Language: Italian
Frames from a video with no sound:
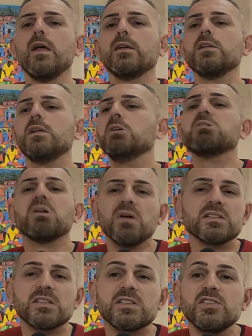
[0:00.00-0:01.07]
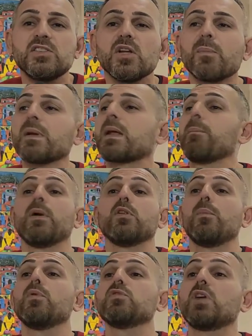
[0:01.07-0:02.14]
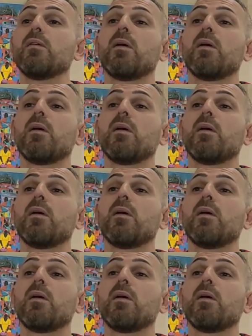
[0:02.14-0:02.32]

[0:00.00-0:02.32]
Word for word: io devo essere sincero perché poi dopo uno dice eh,